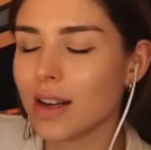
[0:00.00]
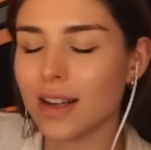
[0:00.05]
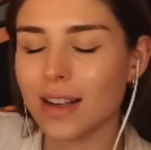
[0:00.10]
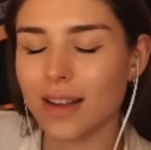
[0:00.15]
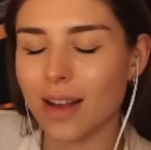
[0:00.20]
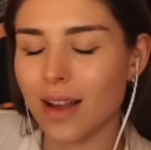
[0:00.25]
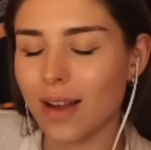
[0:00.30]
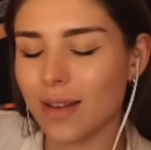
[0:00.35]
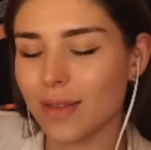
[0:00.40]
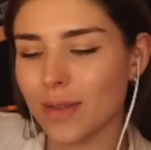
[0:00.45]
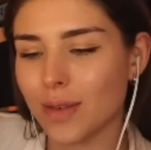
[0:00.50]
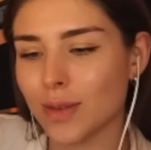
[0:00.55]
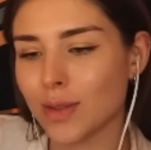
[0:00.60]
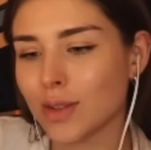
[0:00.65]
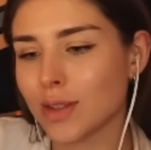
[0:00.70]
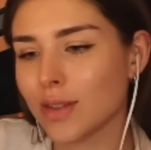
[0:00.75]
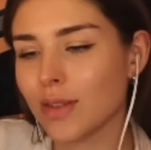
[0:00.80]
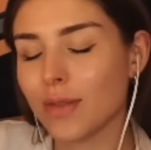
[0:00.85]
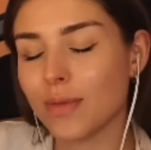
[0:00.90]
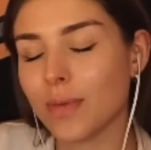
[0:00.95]
Äh,
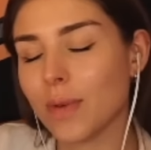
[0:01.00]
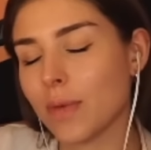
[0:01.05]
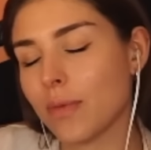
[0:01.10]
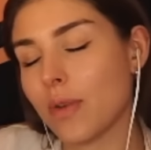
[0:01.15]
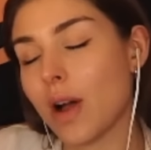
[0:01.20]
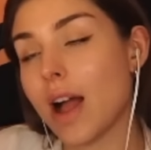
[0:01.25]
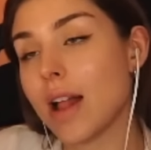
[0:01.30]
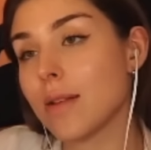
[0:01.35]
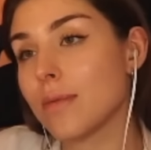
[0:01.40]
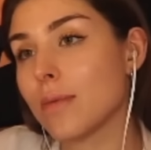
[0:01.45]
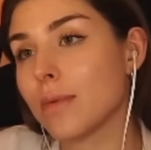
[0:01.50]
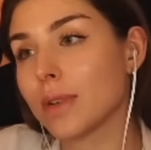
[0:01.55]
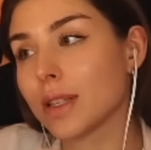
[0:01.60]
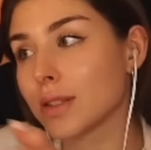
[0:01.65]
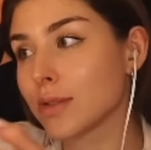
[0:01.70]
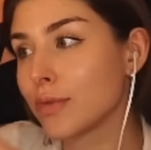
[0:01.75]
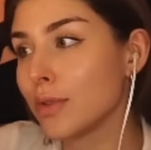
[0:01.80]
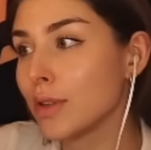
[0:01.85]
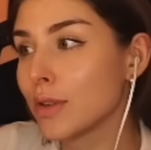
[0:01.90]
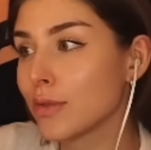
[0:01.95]
und äh, vor allem
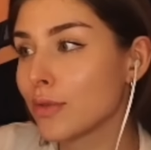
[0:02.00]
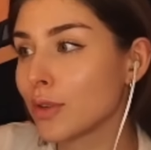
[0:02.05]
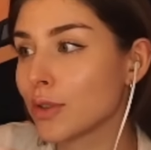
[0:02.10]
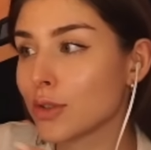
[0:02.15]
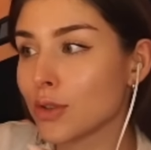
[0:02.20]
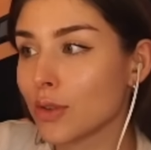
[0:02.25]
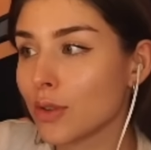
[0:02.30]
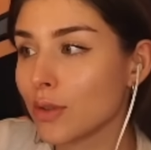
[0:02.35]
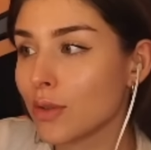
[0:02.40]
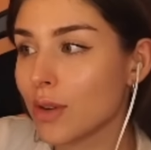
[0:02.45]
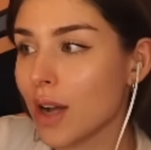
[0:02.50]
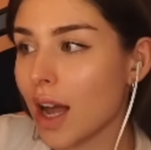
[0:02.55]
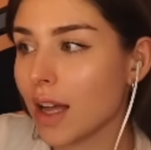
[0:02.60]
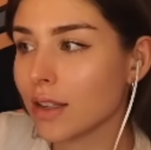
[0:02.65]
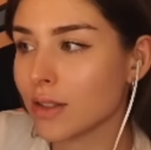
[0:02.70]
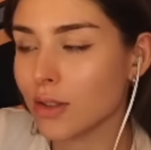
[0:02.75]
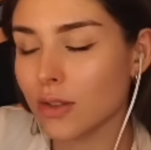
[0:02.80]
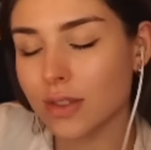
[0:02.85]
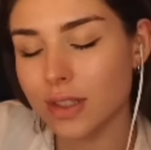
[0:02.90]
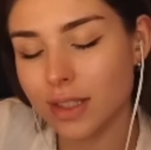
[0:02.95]
das Video von Shoyoka
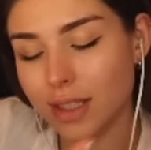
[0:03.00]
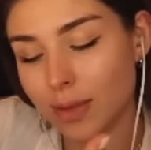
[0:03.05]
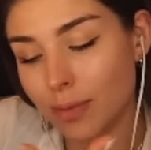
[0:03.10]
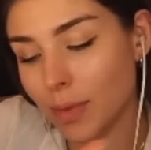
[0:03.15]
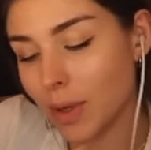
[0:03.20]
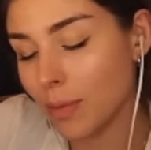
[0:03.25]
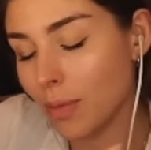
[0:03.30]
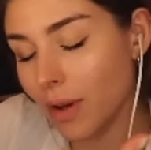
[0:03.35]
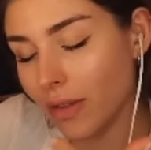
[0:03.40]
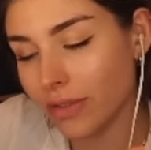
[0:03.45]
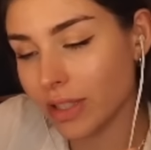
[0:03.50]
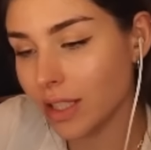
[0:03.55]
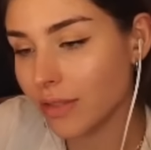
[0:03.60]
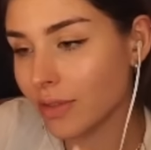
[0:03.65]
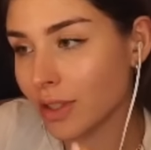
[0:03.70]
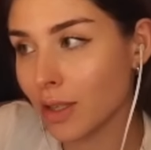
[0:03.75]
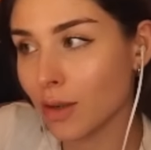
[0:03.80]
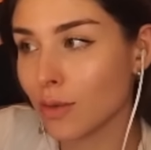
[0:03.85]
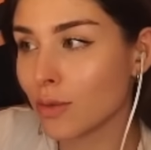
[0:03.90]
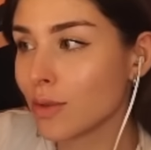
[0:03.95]
anschauen, in dem immer wieder
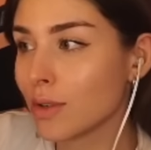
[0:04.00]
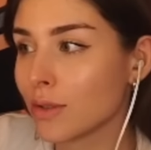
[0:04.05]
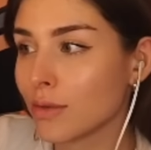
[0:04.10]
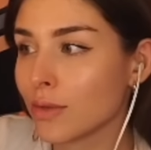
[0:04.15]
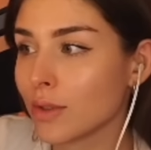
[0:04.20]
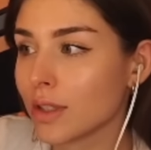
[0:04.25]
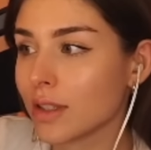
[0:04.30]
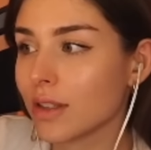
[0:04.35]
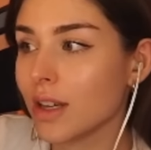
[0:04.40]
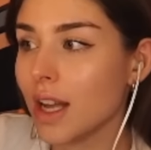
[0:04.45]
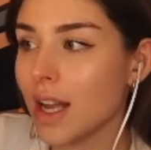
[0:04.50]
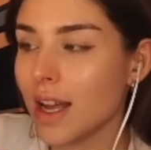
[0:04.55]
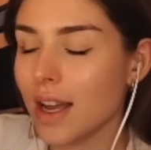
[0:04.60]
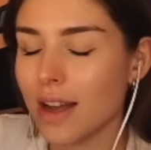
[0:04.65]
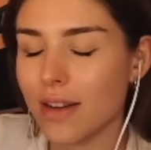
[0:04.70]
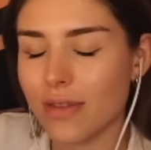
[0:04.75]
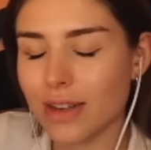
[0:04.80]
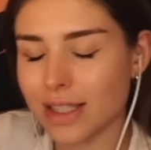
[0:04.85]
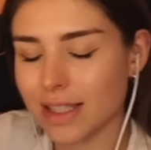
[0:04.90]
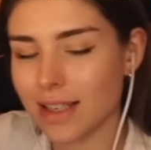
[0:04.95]
wiederholt wurde,
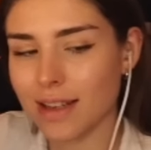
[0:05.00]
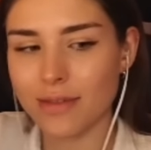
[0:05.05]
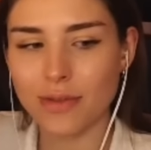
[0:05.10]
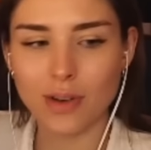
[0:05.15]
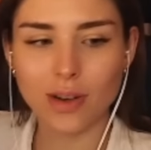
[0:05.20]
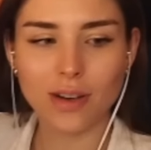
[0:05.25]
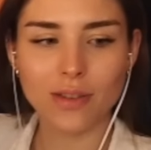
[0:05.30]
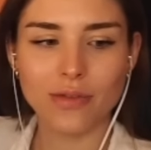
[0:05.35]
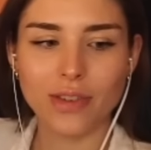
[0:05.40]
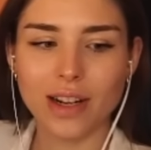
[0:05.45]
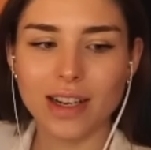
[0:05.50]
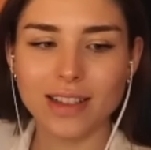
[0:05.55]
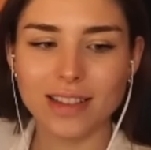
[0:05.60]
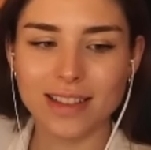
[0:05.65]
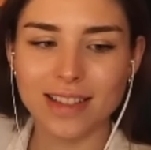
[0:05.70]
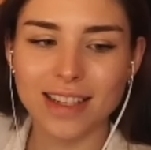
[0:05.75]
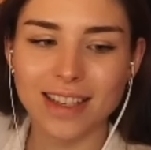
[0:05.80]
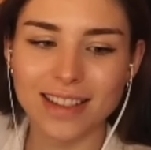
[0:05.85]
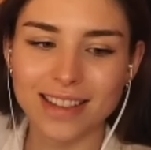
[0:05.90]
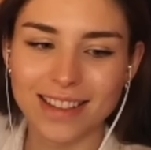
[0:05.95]
was da vorgefallen
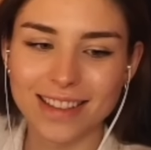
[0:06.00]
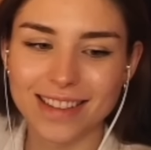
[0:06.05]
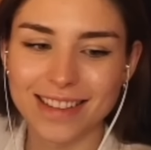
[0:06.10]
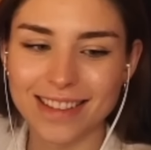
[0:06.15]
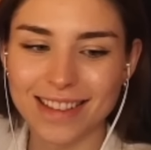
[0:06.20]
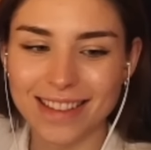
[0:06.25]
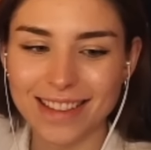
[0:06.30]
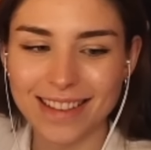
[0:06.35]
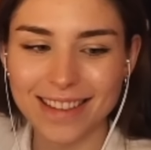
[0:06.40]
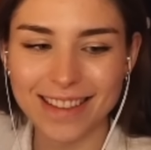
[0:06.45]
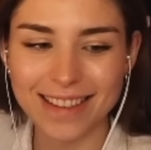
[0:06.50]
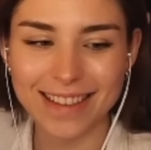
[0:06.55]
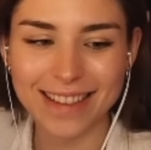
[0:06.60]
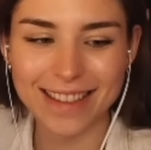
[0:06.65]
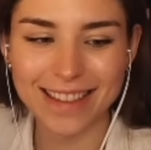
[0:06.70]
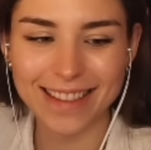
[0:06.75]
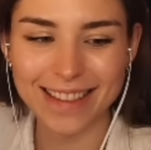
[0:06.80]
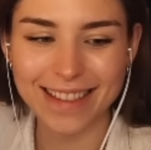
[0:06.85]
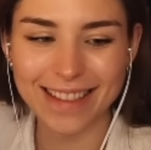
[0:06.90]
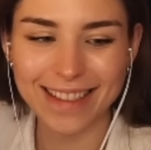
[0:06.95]
ist.
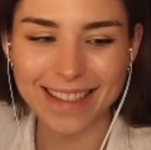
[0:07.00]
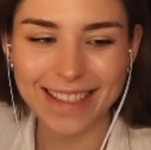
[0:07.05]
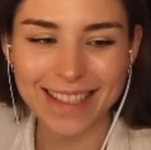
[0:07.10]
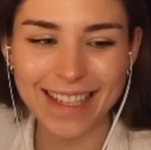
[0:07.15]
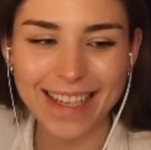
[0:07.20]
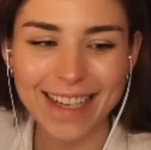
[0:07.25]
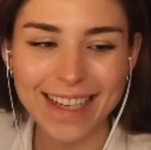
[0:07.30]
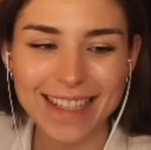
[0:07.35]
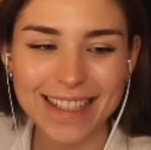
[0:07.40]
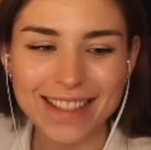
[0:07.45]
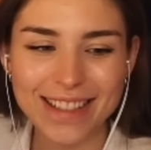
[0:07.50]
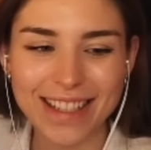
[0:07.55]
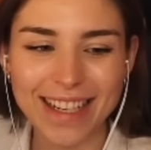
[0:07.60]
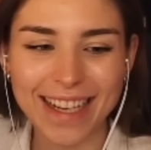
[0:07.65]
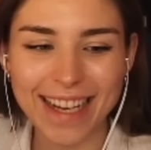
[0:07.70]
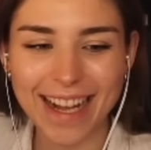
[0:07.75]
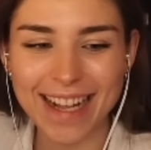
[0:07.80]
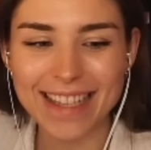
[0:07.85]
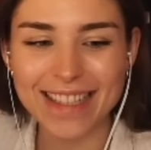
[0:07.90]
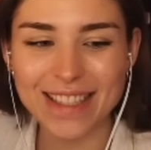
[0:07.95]
das war
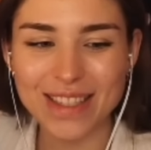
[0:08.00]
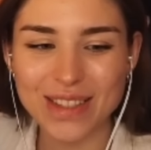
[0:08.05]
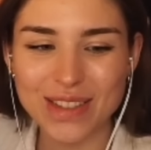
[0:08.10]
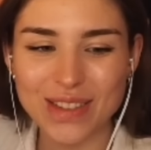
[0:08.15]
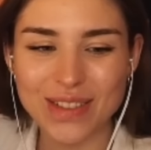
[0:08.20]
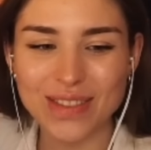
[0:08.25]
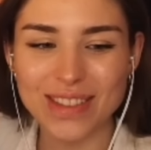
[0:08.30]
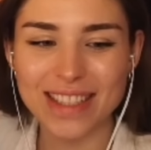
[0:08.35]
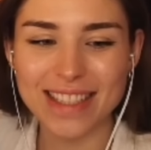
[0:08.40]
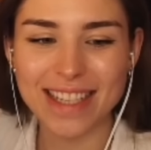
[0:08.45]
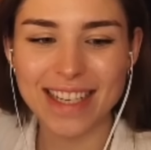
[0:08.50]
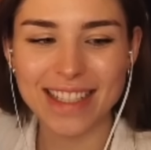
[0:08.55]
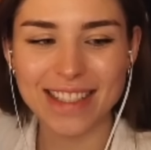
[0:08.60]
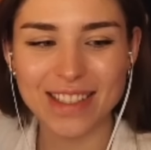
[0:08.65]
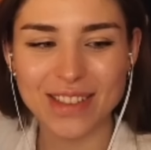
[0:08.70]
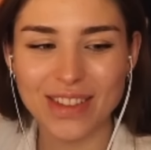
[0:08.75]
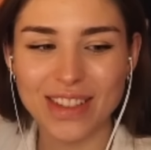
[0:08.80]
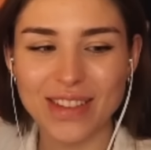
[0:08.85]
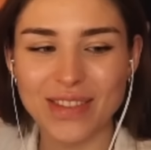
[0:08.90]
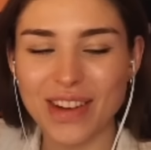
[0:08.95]
der geilste Stream des
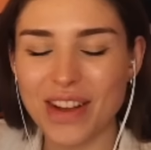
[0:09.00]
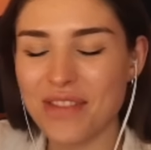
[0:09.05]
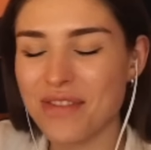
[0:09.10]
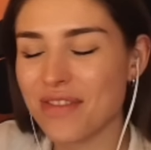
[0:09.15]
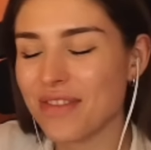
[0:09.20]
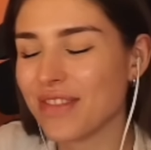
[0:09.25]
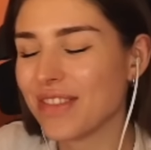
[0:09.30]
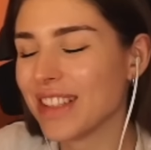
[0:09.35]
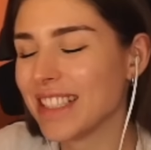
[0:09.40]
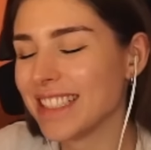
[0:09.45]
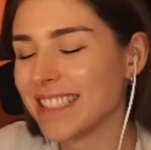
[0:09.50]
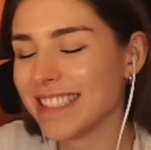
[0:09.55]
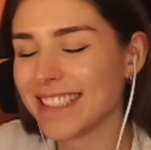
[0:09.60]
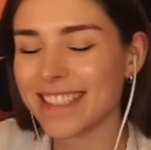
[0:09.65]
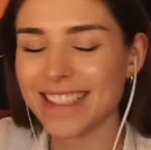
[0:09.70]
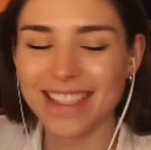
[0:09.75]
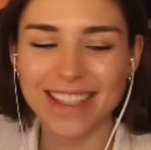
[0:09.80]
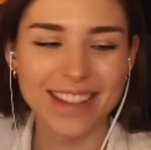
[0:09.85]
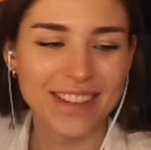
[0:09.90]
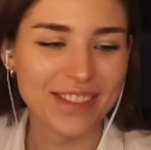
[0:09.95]
Jahres, ich war dabei
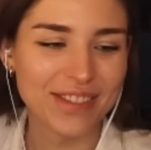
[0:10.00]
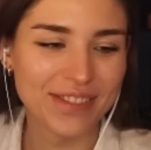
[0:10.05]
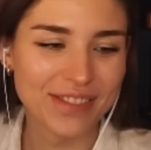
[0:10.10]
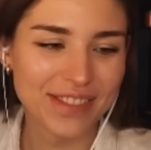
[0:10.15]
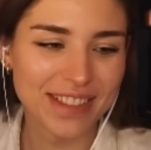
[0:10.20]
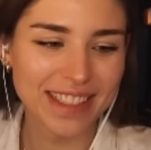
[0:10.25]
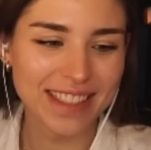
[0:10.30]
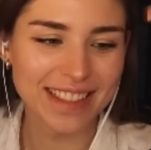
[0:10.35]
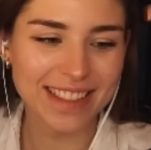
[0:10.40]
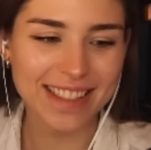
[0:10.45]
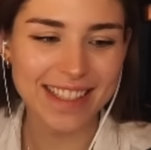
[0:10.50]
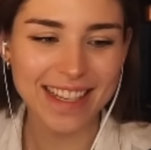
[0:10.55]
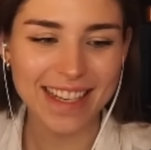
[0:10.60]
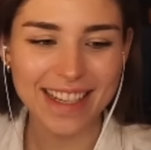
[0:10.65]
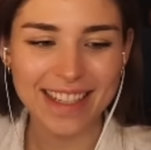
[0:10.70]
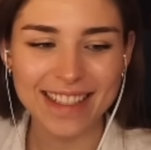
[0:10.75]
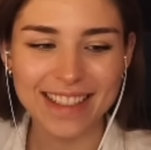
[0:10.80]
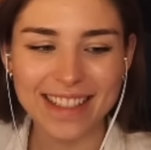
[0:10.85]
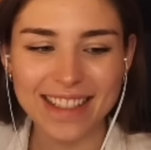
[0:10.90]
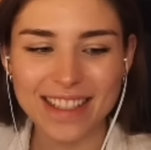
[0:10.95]
wild wild.
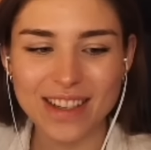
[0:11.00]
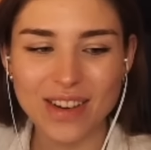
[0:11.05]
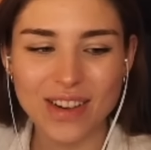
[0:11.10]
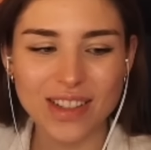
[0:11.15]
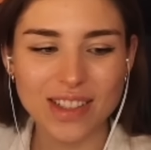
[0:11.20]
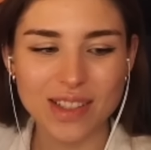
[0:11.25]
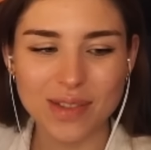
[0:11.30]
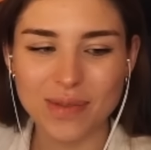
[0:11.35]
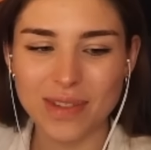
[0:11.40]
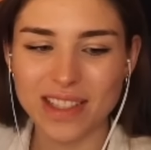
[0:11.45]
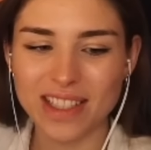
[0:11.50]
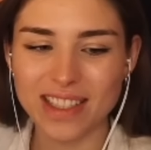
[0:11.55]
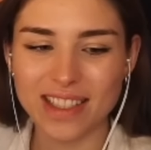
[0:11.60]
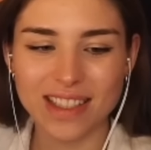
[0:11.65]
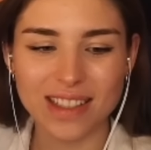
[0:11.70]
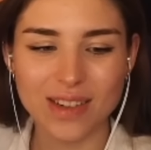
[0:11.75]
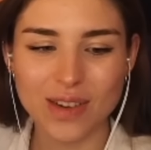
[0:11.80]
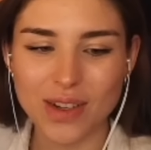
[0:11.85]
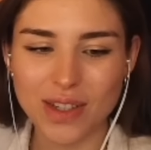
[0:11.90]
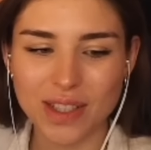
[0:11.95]
Nee, konnte ich mir
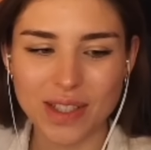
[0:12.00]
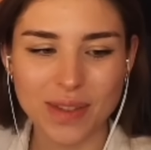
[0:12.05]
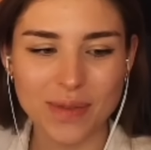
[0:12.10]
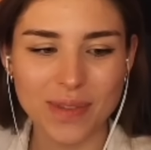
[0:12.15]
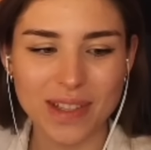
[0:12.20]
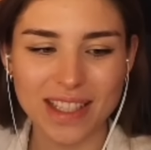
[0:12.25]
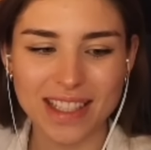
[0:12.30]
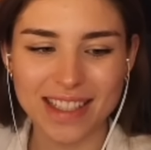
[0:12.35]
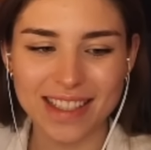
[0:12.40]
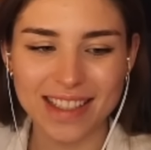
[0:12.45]
nicht, konnte ich mir